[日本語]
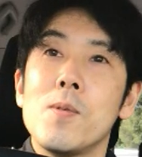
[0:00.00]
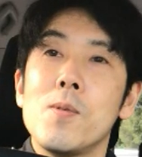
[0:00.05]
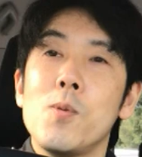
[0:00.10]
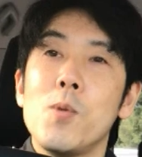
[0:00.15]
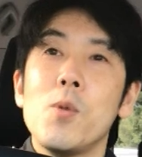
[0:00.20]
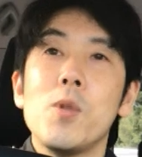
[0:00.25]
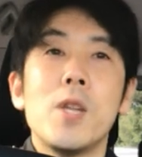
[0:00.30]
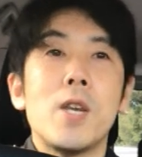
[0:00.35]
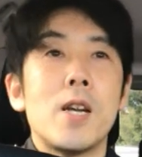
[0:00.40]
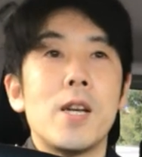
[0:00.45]

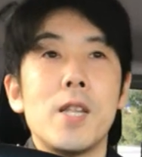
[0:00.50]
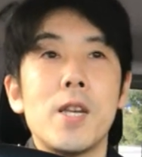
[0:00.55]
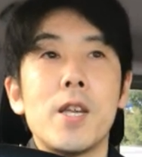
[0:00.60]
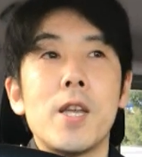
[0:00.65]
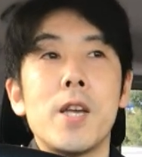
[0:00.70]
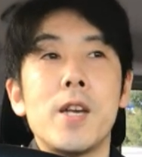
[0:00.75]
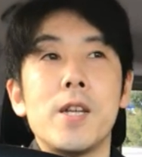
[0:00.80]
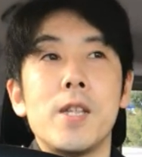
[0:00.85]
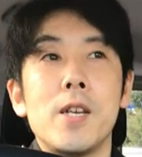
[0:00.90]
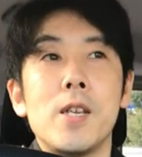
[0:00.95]
飲んでいかな
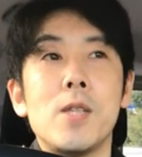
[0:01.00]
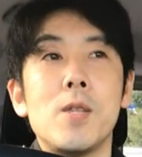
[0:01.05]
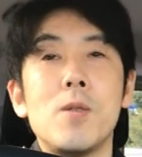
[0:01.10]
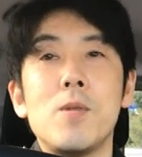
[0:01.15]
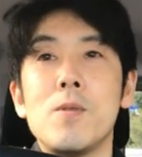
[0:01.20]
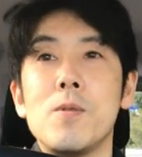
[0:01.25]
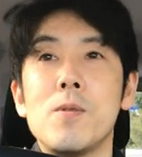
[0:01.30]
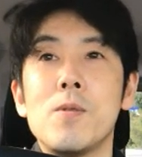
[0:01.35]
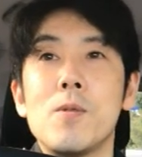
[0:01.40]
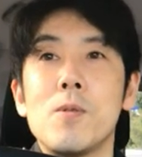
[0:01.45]
きゃいけないって
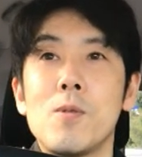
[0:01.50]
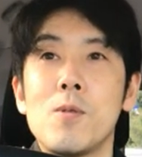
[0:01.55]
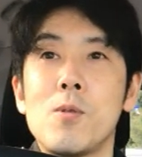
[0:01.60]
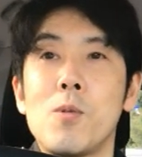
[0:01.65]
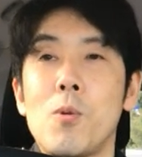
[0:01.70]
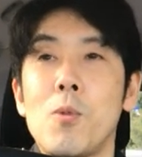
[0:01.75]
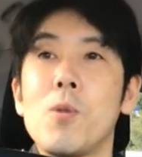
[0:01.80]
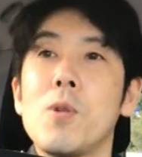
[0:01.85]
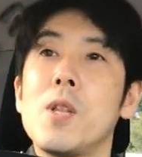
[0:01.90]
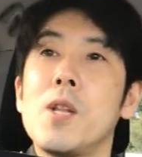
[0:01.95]
いう
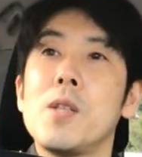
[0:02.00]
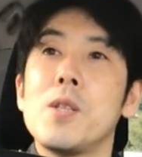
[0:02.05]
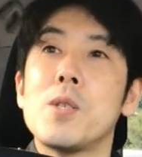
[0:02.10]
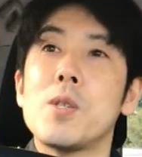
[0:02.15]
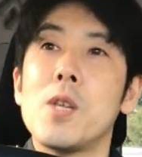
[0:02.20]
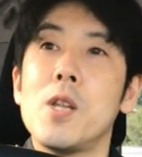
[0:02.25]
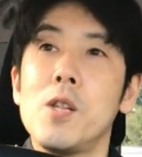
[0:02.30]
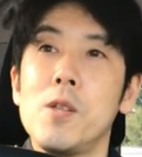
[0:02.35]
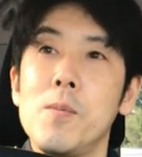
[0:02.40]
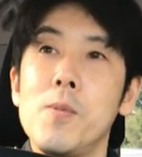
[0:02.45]
ところなんで
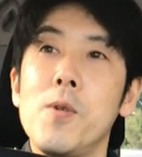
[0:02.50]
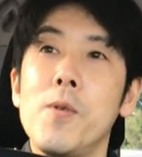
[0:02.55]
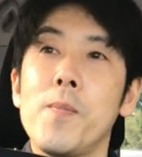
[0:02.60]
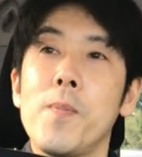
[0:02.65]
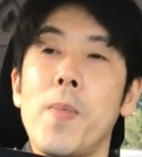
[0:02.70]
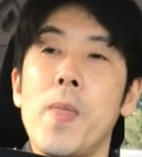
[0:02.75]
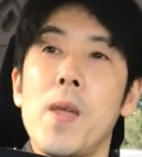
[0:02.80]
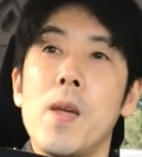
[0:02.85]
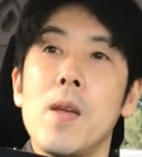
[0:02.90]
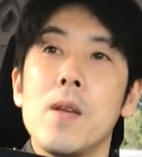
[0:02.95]
すけれども
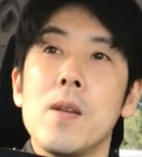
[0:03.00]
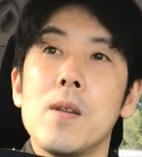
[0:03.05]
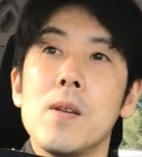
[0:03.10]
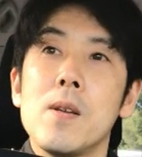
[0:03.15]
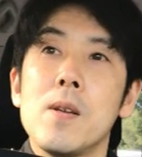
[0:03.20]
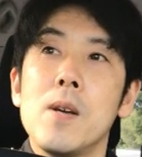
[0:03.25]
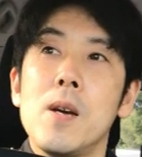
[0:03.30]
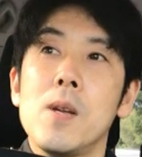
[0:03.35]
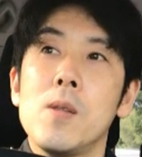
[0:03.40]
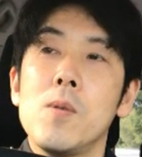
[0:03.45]

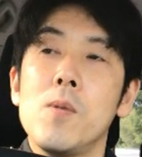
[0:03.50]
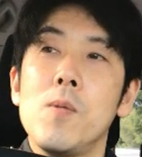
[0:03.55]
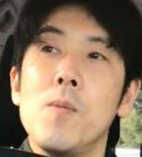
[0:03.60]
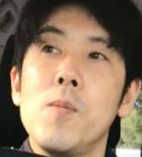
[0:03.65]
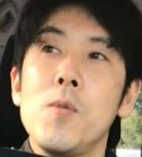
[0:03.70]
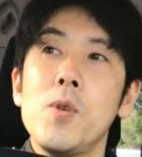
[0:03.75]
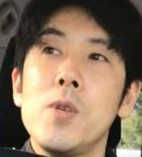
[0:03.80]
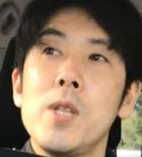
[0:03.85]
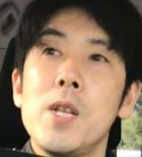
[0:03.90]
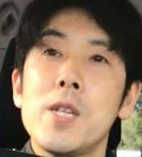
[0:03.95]
あの
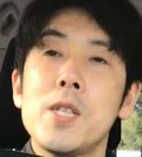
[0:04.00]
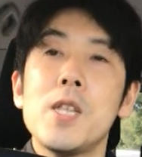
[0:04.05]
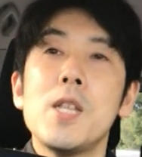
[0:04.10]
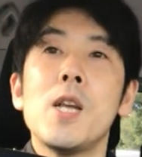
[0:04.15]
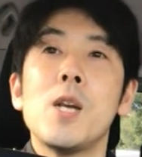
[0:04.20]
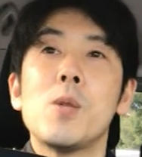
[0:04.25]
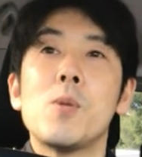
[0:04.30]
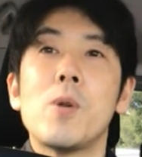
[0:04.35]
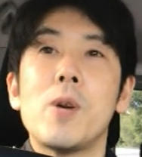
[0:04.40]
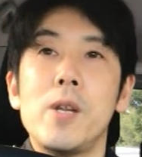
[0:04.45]
思い出せ
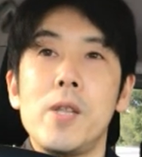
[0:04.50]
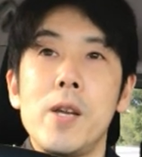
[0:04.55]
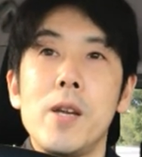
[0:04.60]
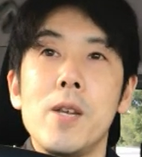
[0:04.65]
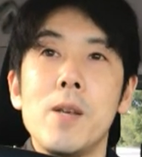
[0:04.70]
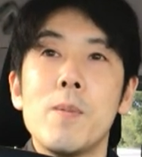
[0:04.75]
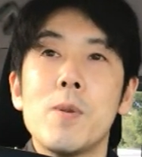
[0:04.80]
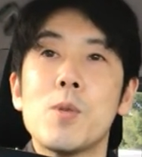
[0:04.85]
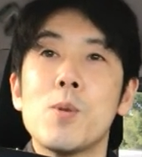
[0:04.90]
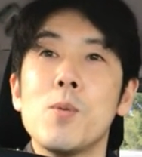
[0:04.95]
ないとかね
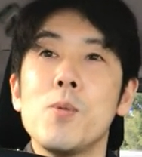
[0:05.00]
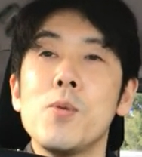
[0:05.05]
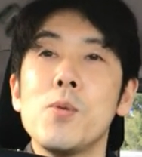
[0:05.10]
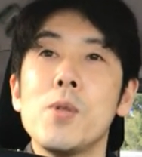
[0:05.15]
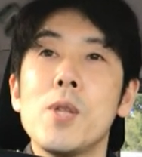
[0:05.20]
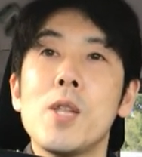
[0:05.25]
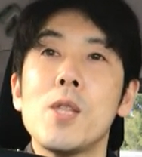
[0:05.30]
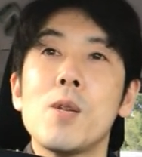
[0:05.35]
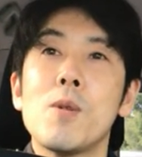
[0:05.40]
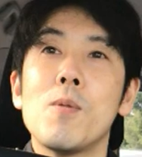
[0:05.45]
やっぱそういう風
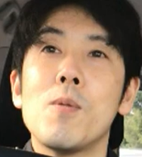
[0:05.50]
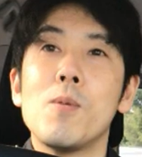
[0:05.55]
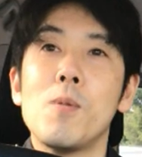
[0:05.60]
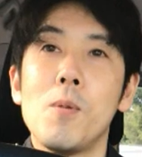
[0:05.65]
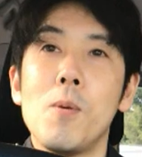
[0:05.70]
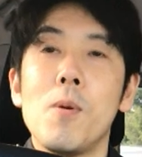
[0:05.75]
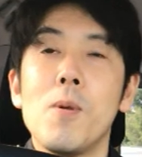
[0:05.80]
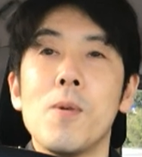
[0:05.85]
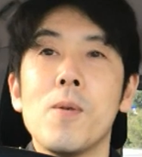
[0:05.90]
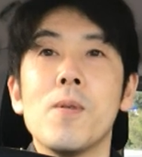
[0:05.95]
になってくる
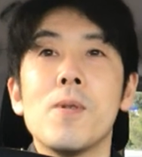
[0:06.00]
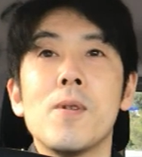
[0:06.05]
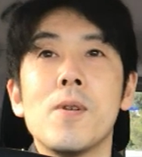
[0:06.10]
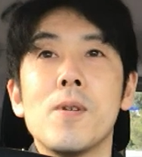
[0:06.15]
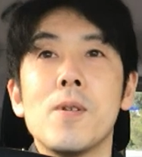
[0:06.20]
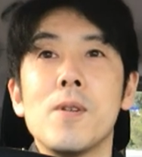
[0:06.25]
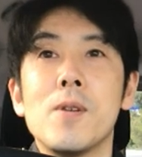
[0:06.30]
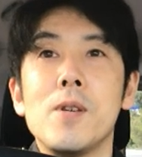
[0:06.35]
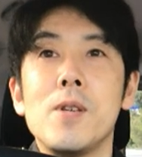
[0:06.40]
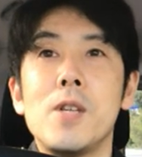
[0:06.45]
と
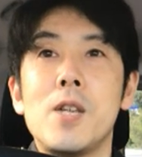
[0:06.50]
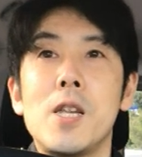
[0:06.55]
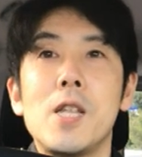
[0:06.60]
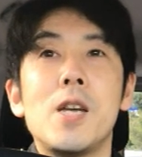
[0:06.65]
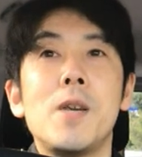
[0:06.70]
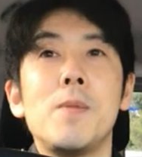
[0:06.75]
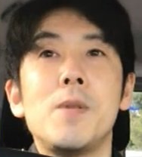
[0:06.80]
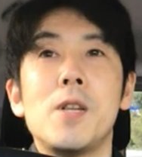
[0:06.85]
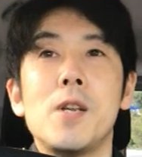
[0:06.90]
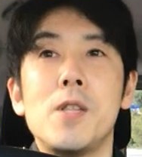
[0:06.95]
いけ
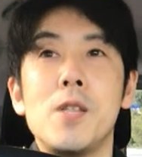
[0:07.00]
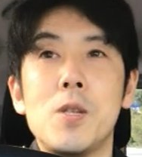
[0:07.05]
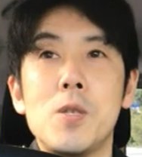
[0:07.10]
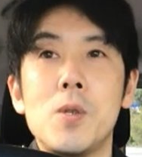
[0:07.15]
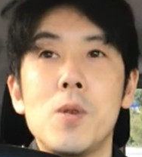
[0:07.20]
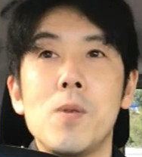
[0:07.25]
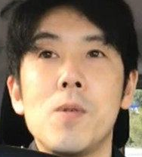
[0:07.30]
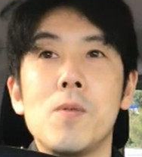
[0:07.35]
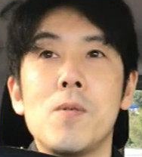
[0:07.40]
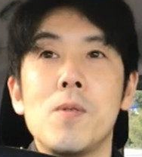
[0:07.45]
ないみたいなんで
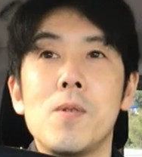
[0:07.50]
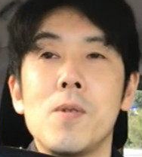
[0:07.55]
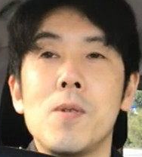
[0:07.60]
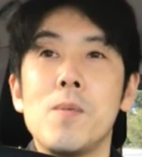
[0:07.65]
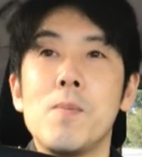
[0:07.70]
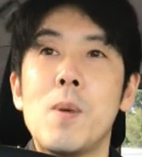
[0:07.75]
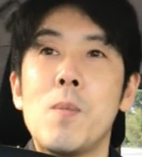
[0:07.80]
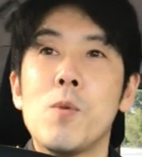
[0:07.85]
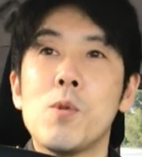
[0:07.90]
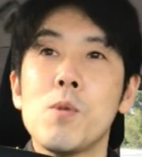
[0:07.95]
すよ。
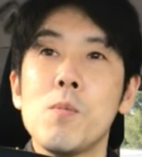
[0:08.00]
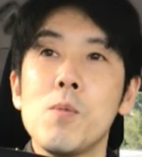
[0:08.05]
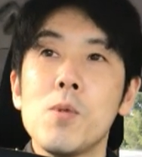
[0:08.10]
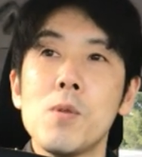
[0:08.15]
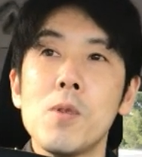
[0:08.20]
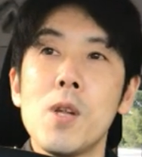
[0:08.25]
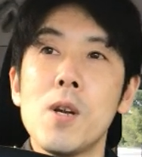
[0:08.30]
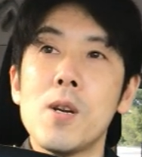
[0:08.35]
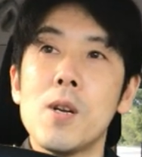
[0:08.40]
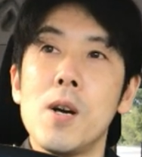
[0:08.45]
まあもとも
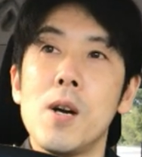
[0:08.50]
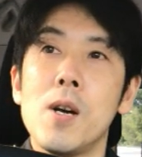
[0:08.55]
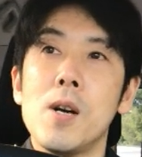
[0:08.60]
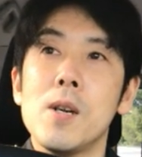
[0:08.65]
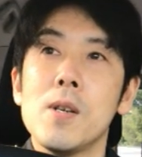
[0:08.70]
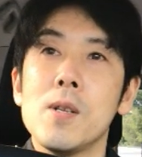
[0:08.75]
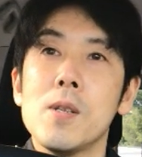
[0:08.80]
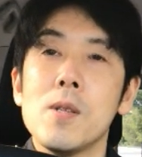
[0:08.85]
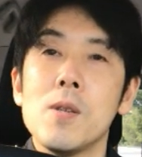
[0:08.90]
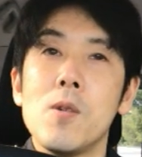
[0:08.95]
とん
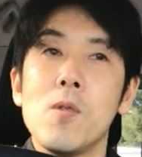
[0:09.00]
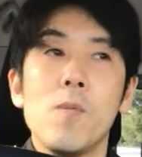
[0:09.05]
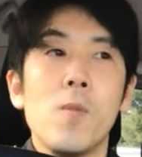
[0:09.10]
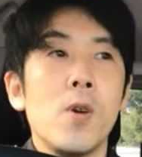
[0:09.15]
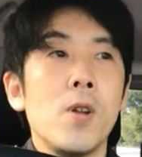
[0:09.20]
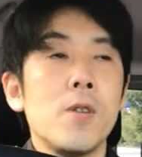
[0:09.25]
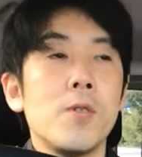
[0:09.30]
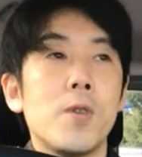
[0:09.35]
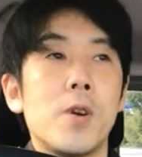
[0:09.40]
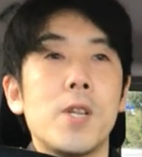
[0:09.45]
か
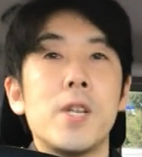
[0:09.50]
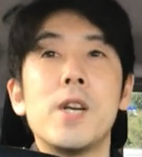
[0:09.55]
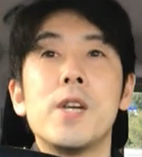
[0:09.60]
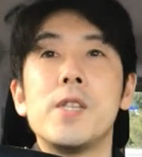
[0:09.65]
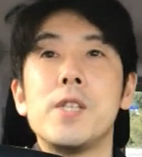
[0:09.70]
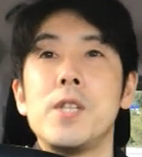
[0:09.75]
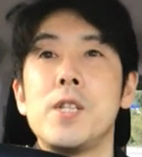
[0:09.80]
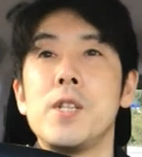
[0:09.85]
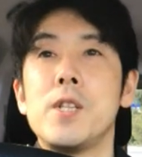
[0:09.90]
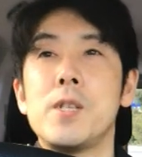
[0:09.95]
覚えるのが
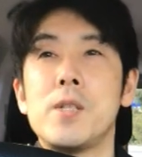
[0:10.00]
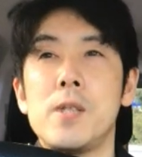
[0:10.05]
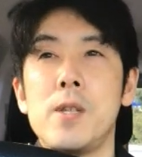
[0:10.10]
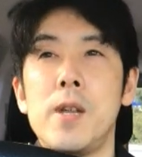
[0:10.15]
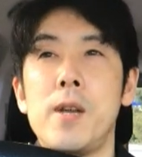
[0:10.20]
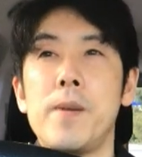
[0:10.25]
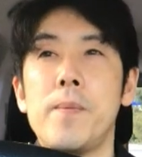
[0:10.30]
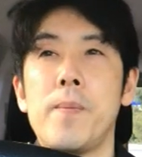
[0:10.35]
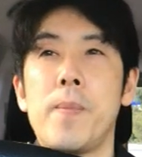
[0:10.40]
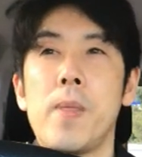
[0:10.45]
苦手でです
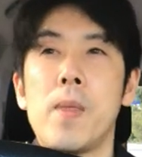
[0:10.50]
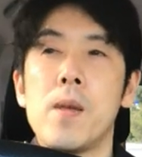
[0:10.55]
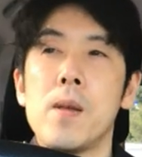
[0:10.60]
ね